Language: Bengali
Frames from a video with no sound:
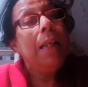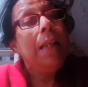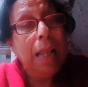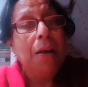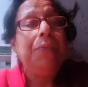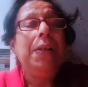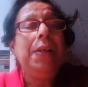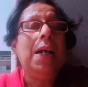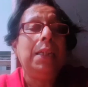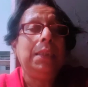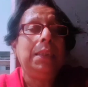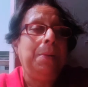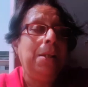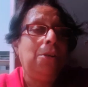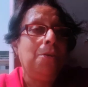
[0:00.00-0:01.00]
লাভিং
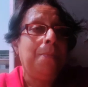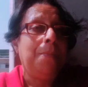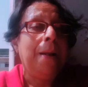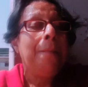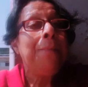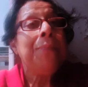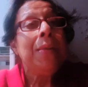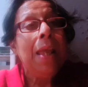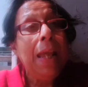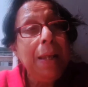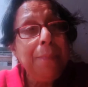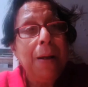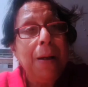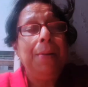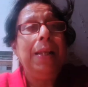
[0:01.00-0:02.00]
হাজব্যান্ড তোমার
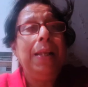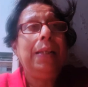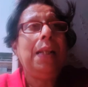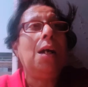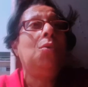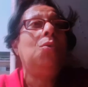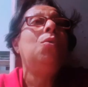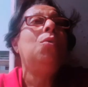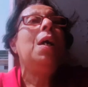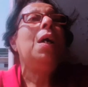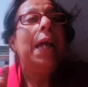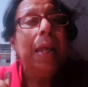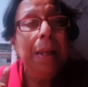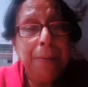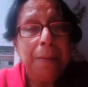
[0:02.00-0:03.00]
এইভাবেই থাকো
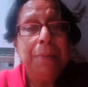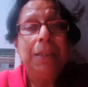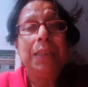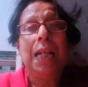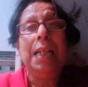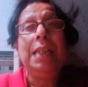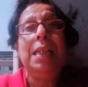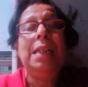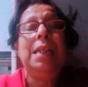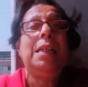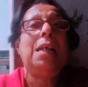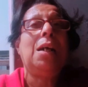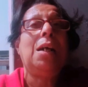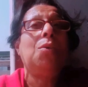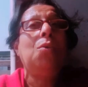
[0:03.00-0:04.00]
এইভাবে শান্তিতে
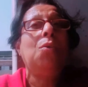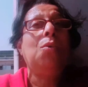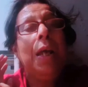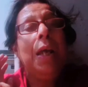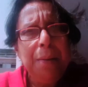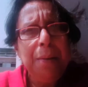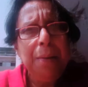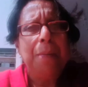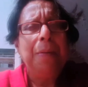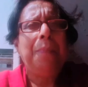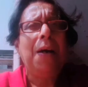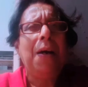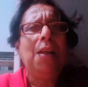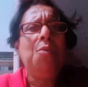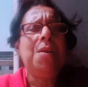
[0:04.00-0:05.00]
থাকো এইভাবে
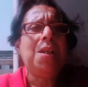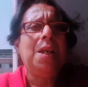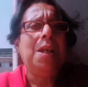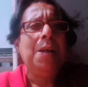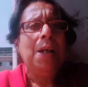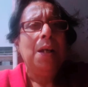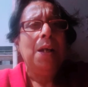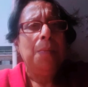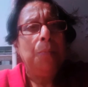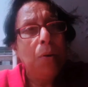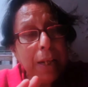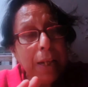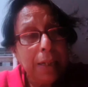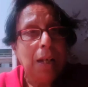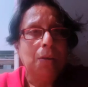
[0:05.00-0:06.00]
ভালোবাসায়
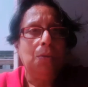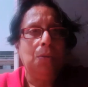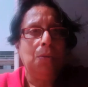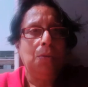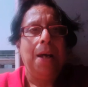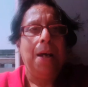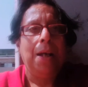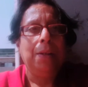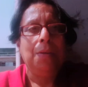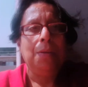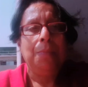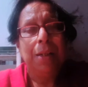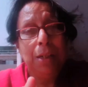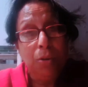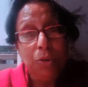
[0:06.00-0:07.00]
ভরে থাকো তোমরা
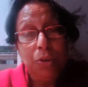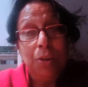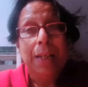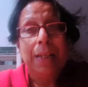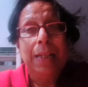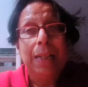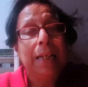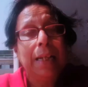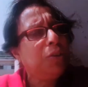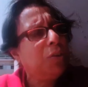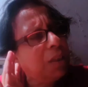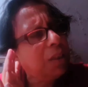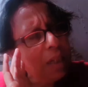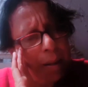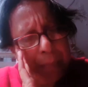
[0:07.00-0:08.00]
তোমাদের দুজনকে দেখে
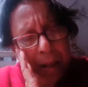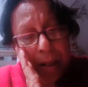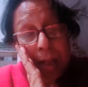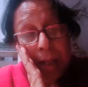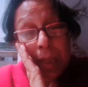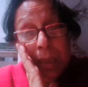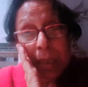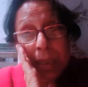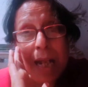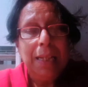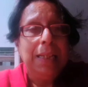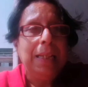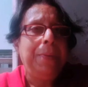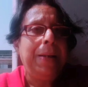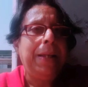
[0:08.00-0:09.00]
সত্যি আমার
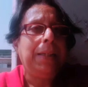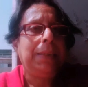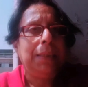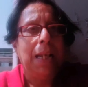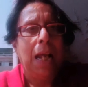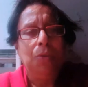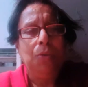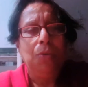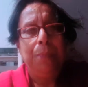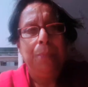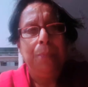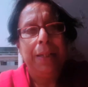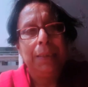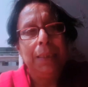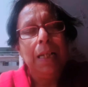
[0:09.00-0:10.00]
শান্তি পেয়েছি আনন্দ
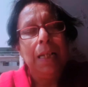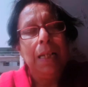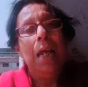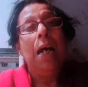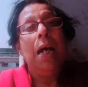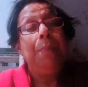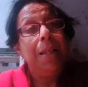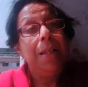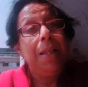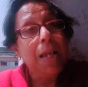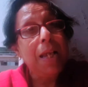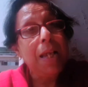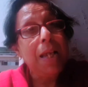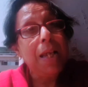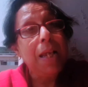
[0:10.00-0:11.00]
পেয়েছি আমি চাই
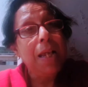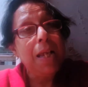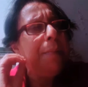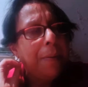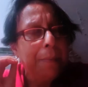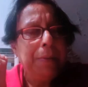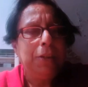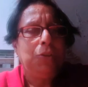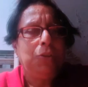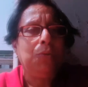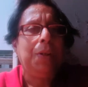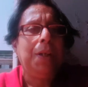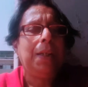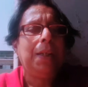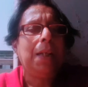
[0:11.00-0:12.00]
তোমরা এইভাবেই
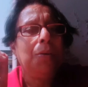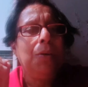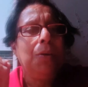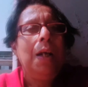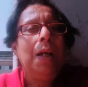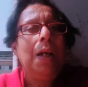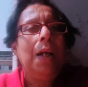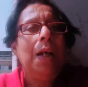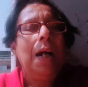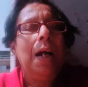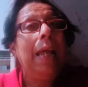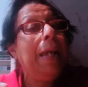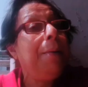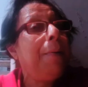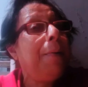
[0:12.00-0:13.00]
সুখে থাকো আর
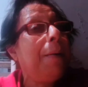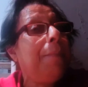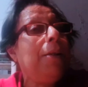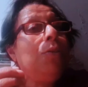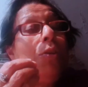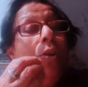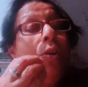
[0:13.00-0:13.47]
এইভাবেই দুজন